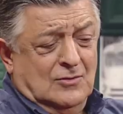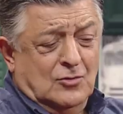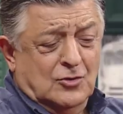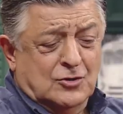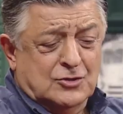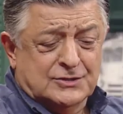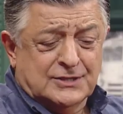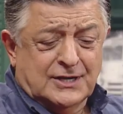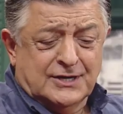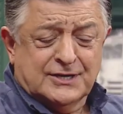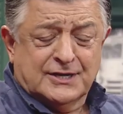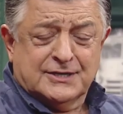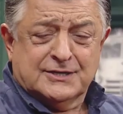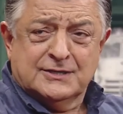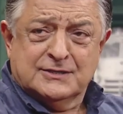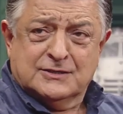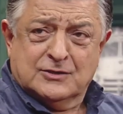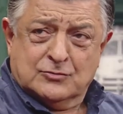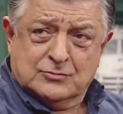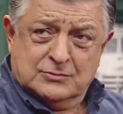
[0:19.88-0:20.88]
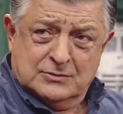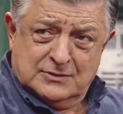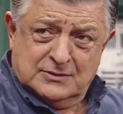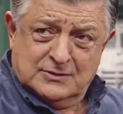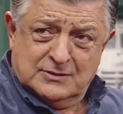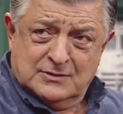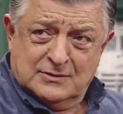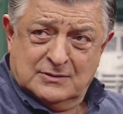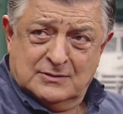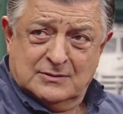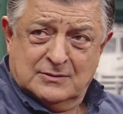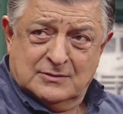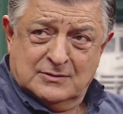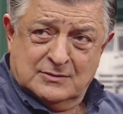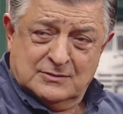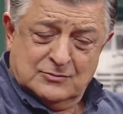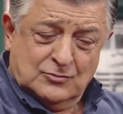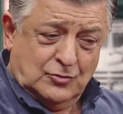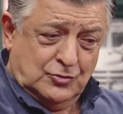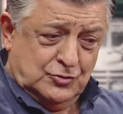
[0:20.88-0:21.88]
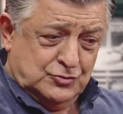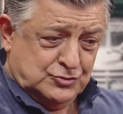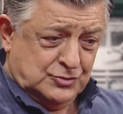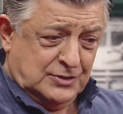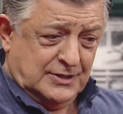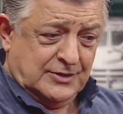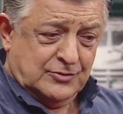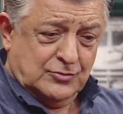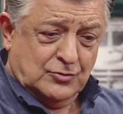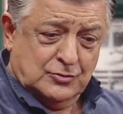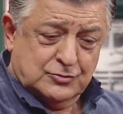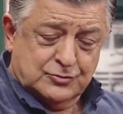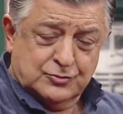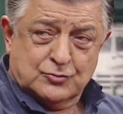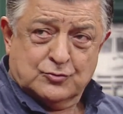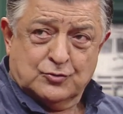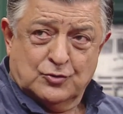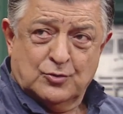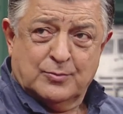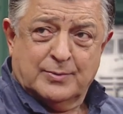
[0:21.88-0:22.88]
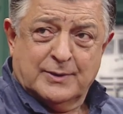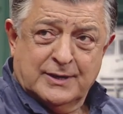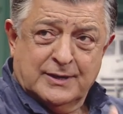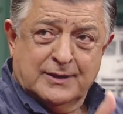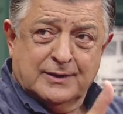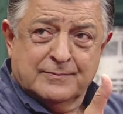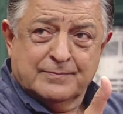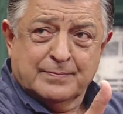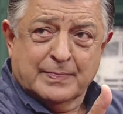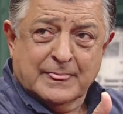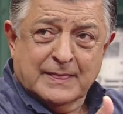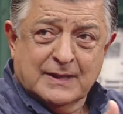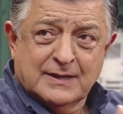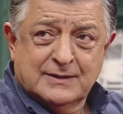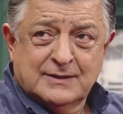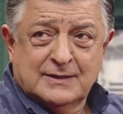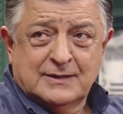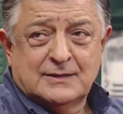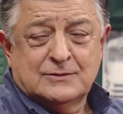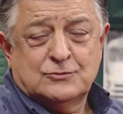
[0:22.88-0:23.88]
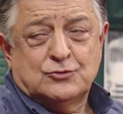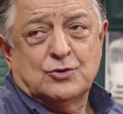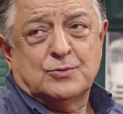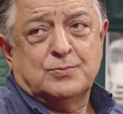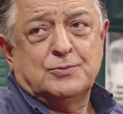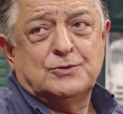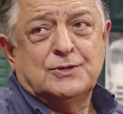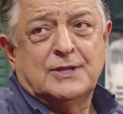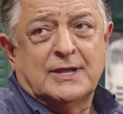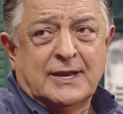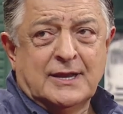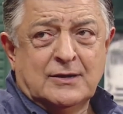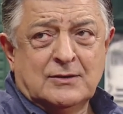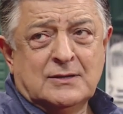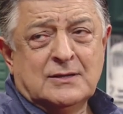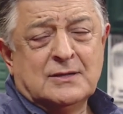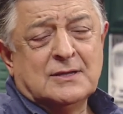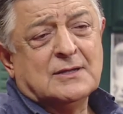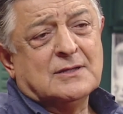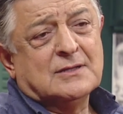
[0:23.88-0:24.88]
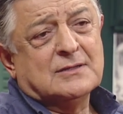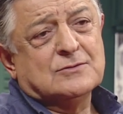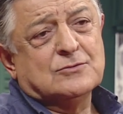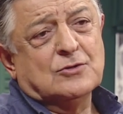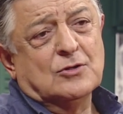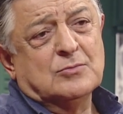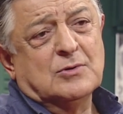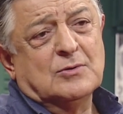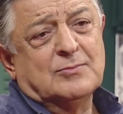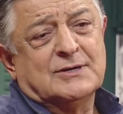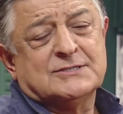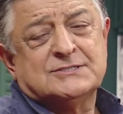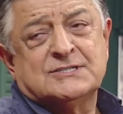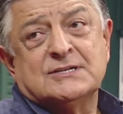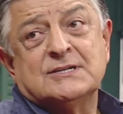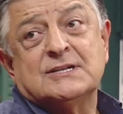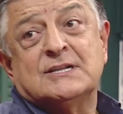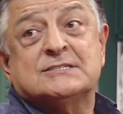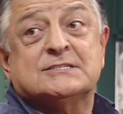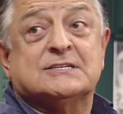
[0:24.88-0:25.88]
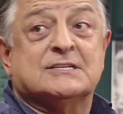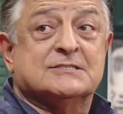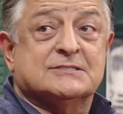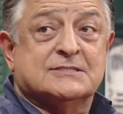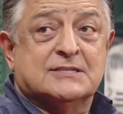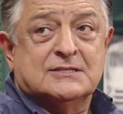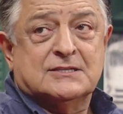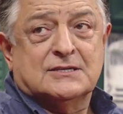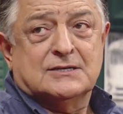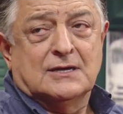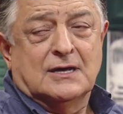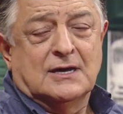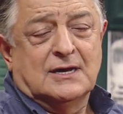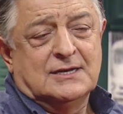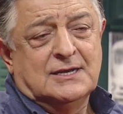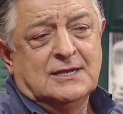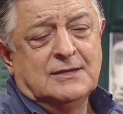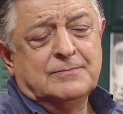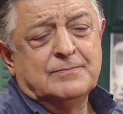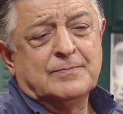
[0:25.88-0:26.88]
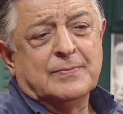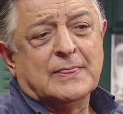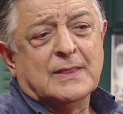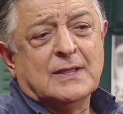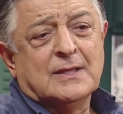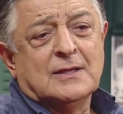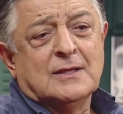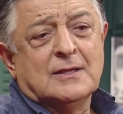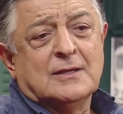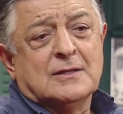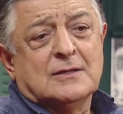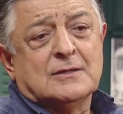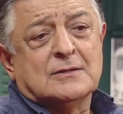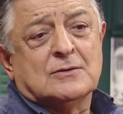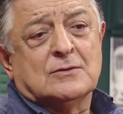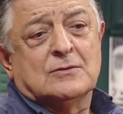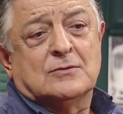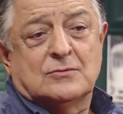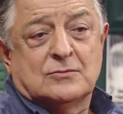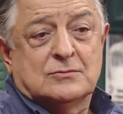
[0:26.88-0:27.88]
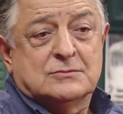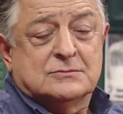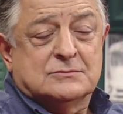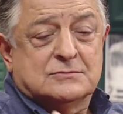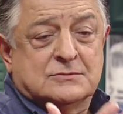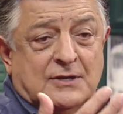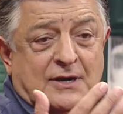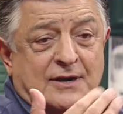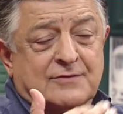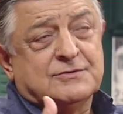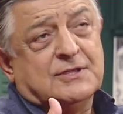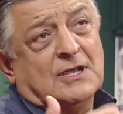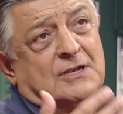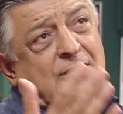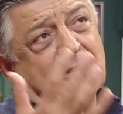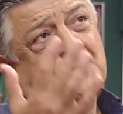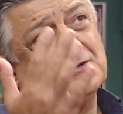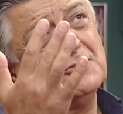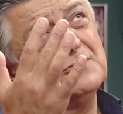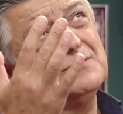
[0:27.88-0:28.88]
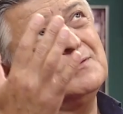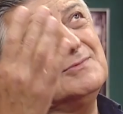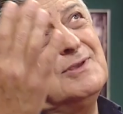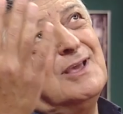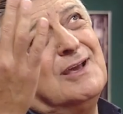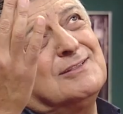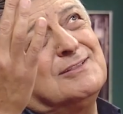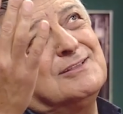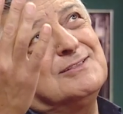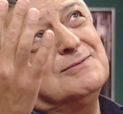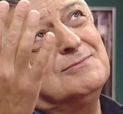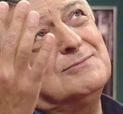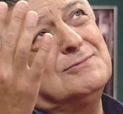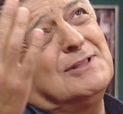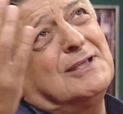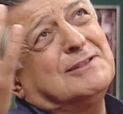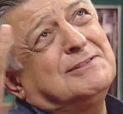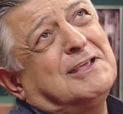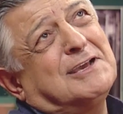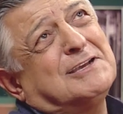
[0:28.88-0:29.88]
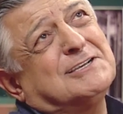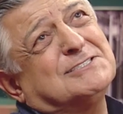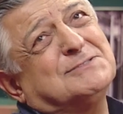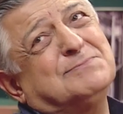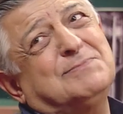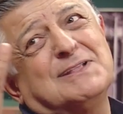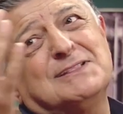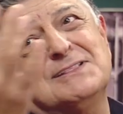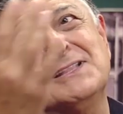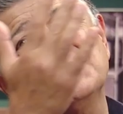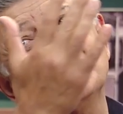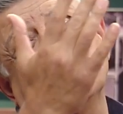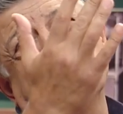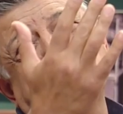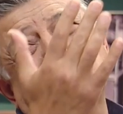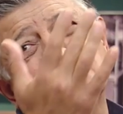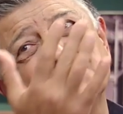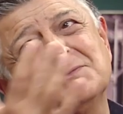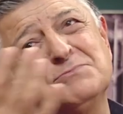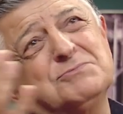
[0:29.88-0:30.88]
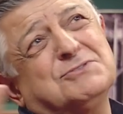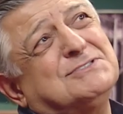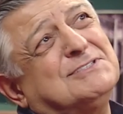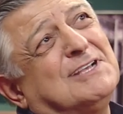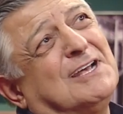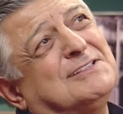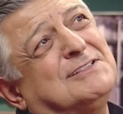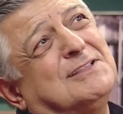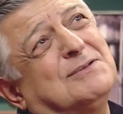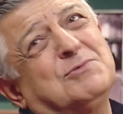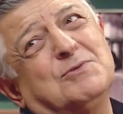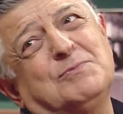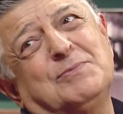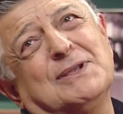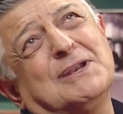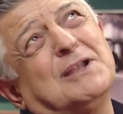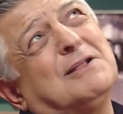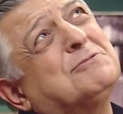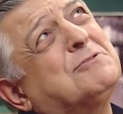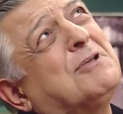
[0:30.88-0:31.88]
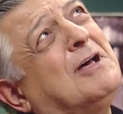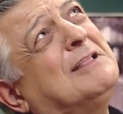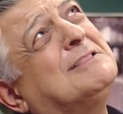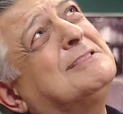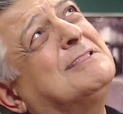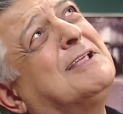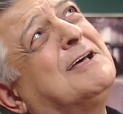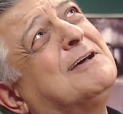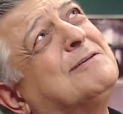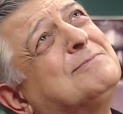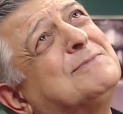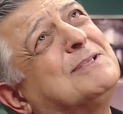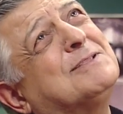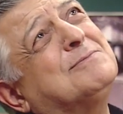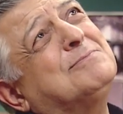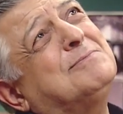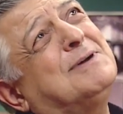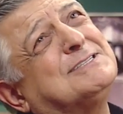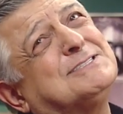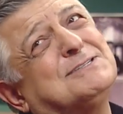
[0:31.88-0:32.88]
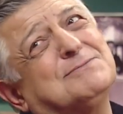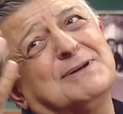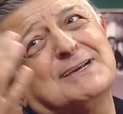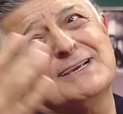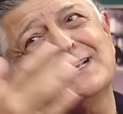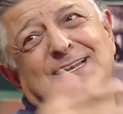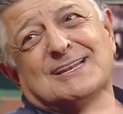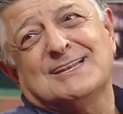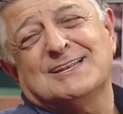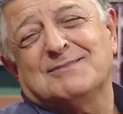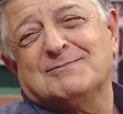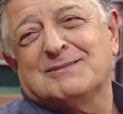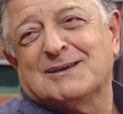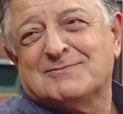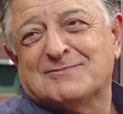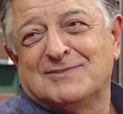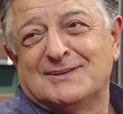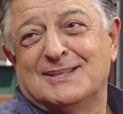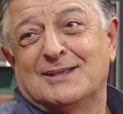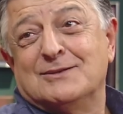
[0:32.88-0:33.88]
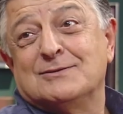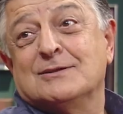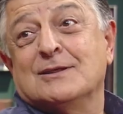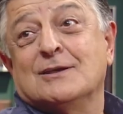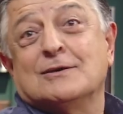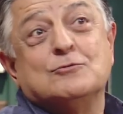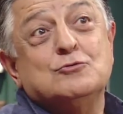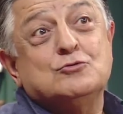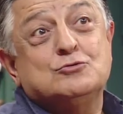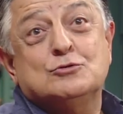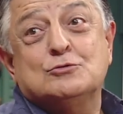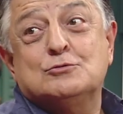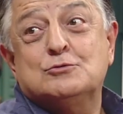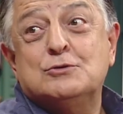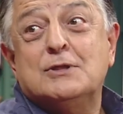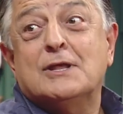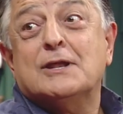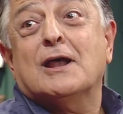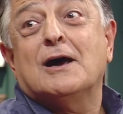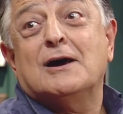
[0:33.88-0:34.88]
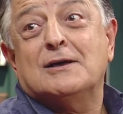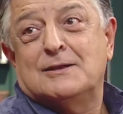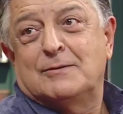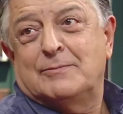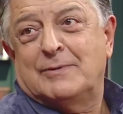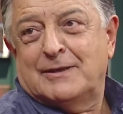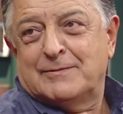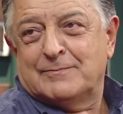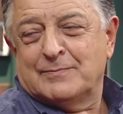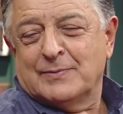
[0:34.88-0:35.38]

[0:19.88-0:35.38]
O kadar yakın ki e, oyuncuların olduğu kulübe e, türbünlere. Dolmabahçe'nin eski stadının hali. Taraftarlara döndüm ya dedim ulan ne kısmetli adamsınız. Bu saatte bu penaltı Allah'ım dedim. Başıma gelene bak falan. Üzüldüler halime.